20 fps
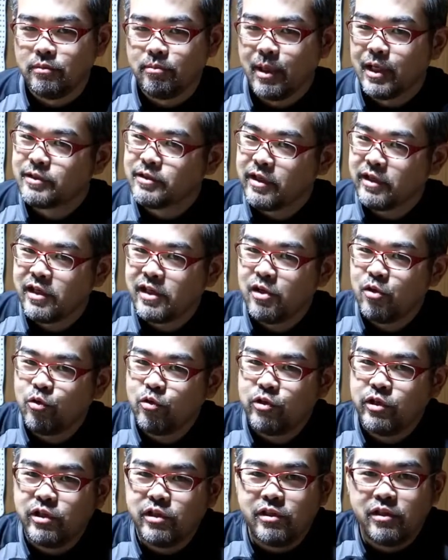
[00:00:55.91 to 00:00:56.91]
まあ、最近よ
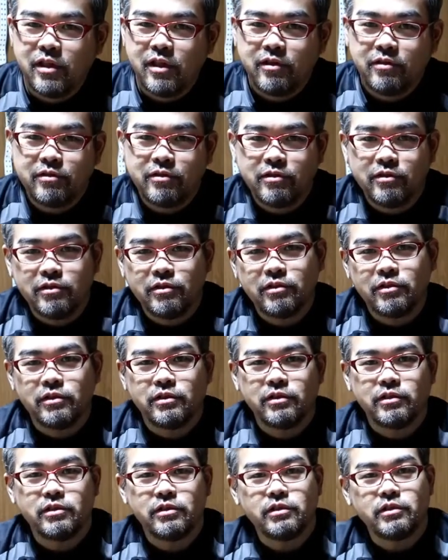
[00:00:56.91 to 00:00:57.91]
く行って
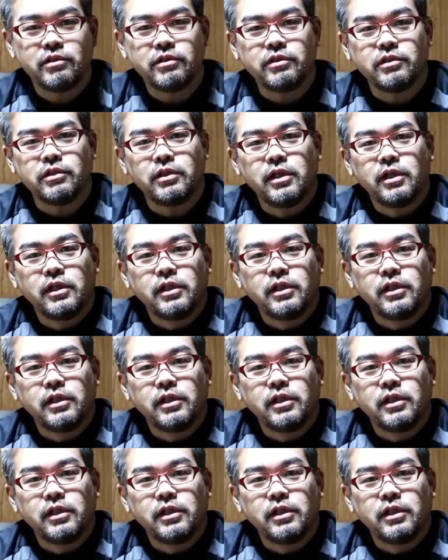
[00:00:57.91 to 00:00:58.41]
る、